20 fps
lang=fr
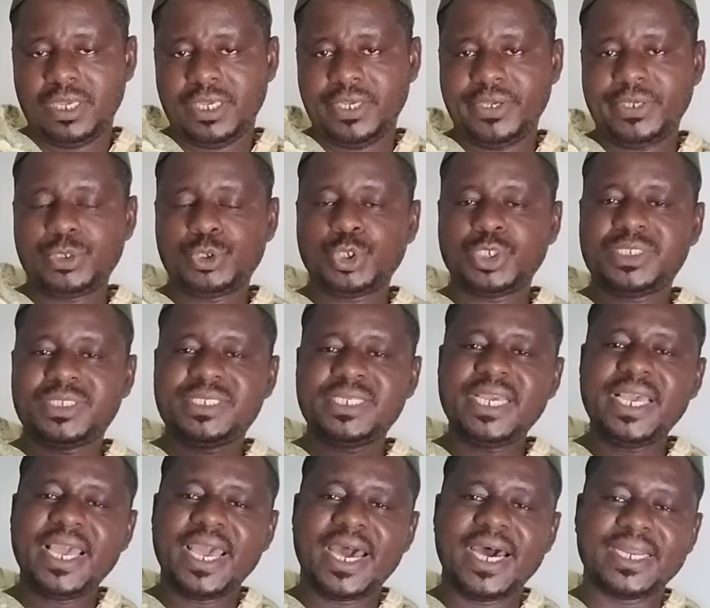Et je
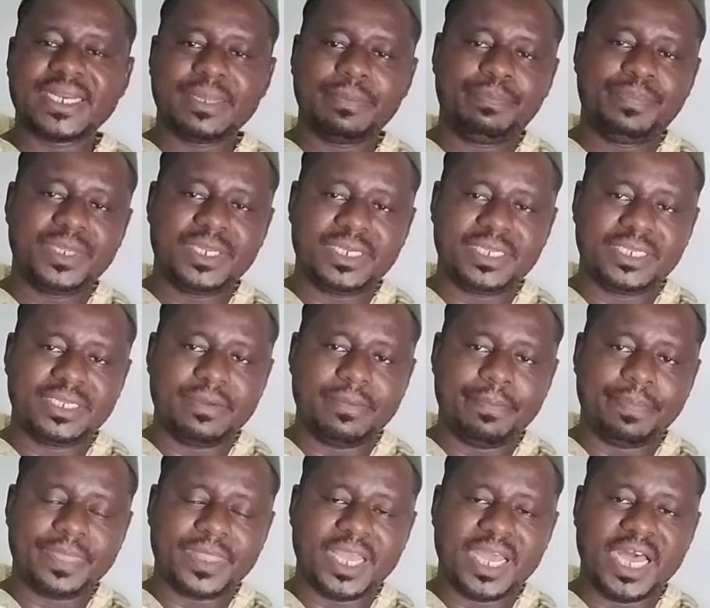tiens à rappeler
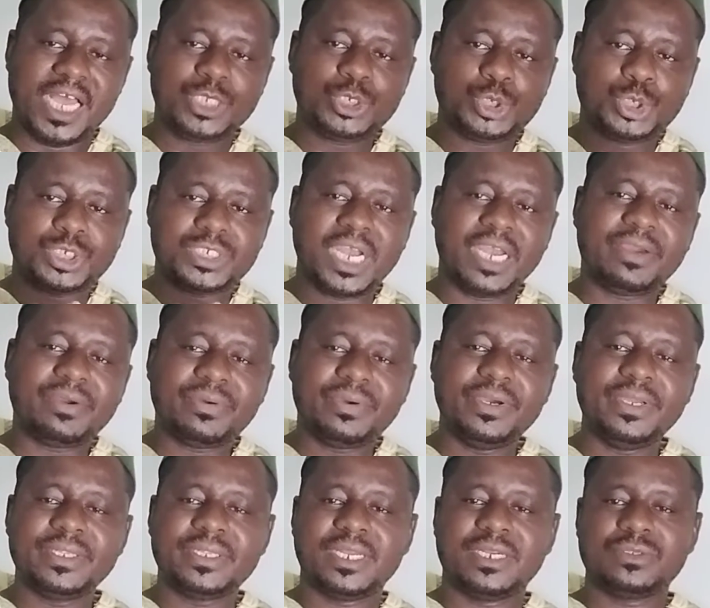à
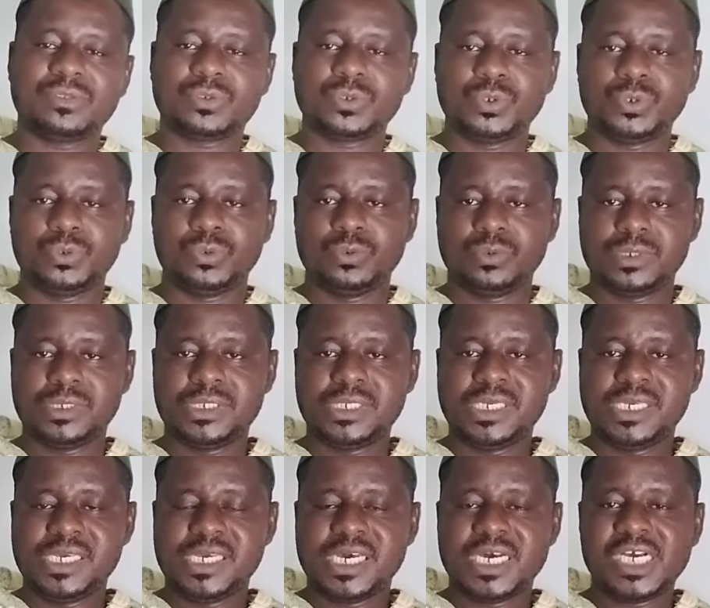chacun d'entre nous,
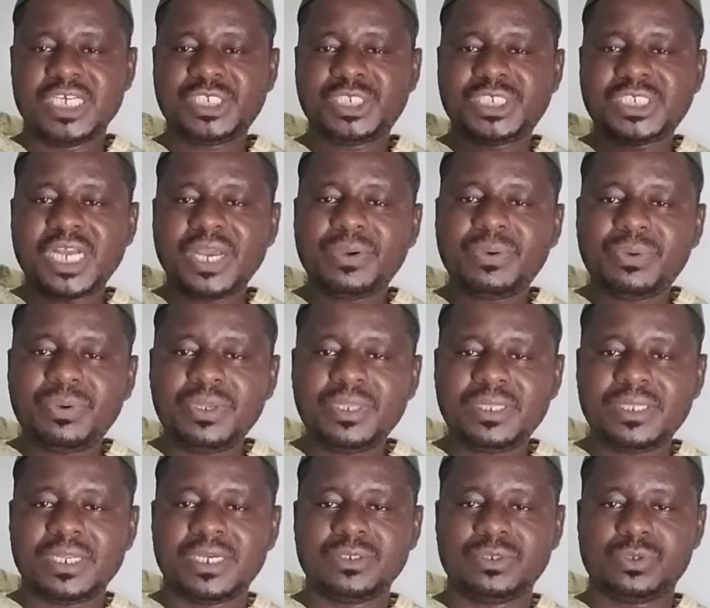à
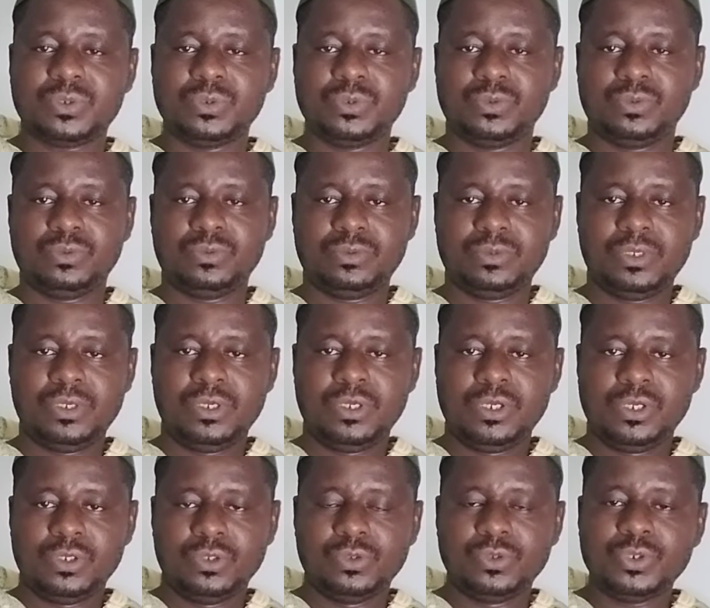chacune d'entre nous,
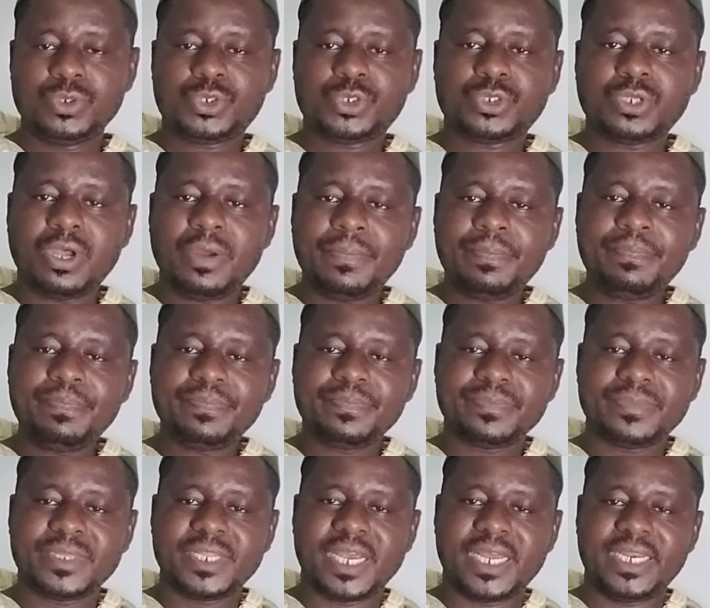nous sommes
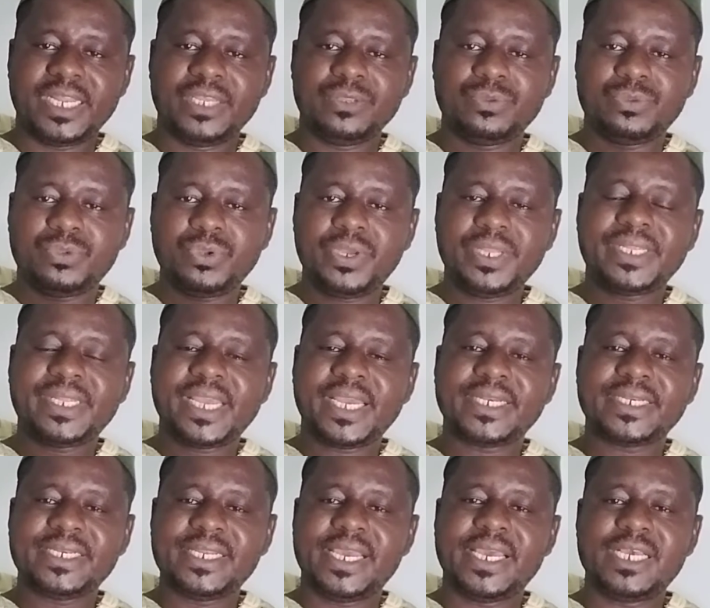dans les deux
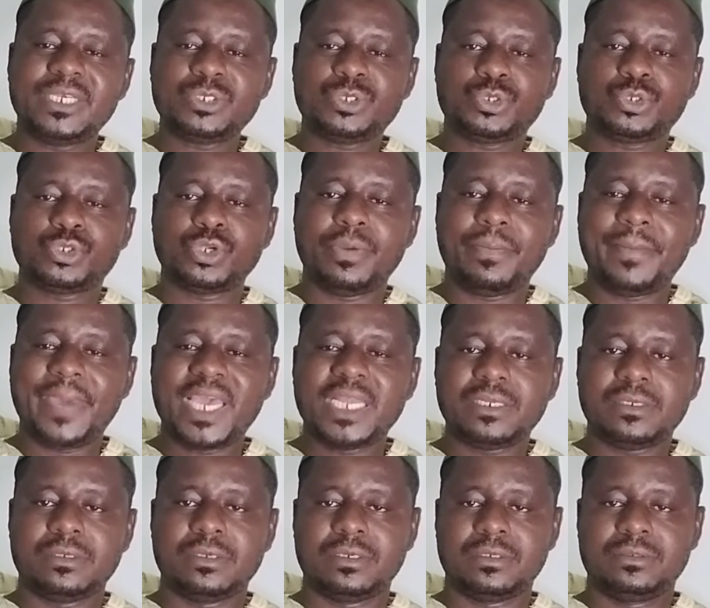dernières
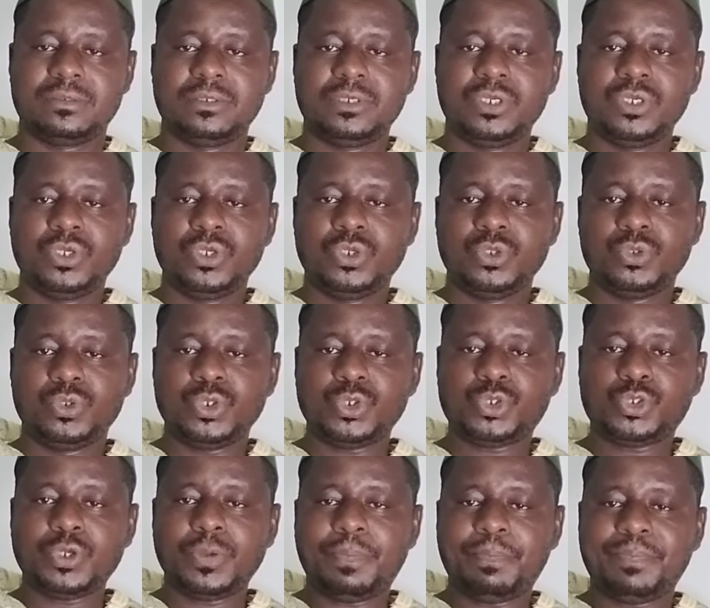semaines de
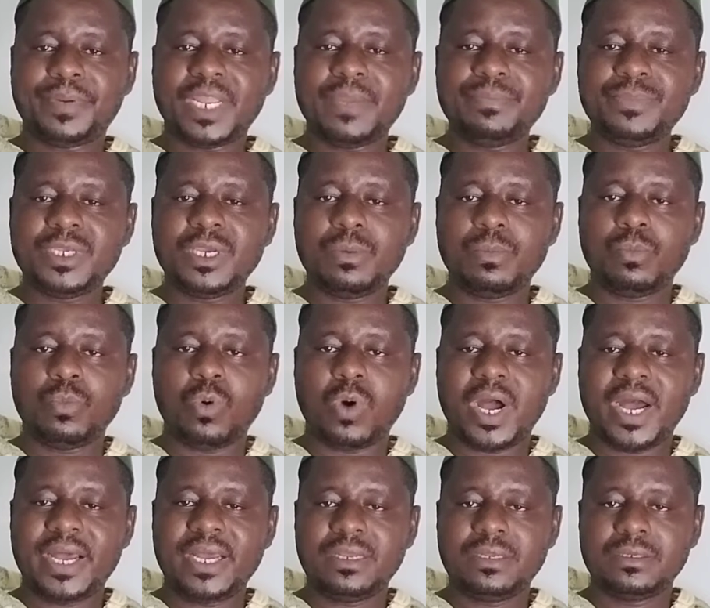ce premier
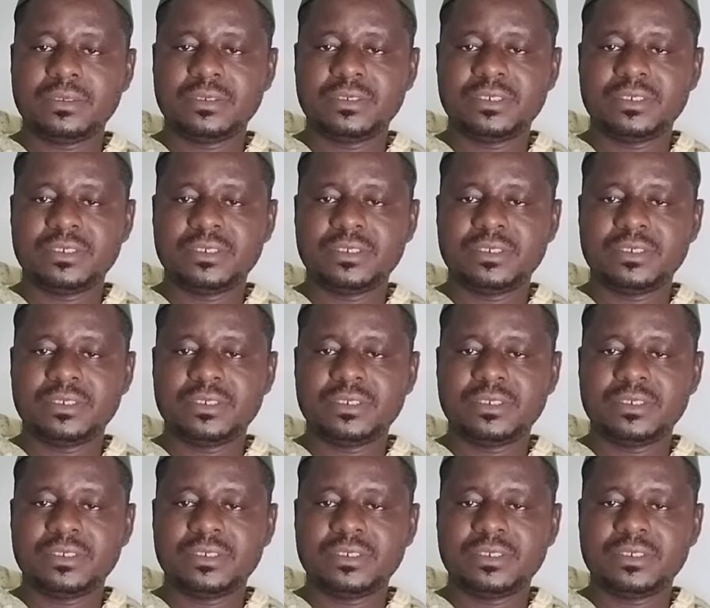mois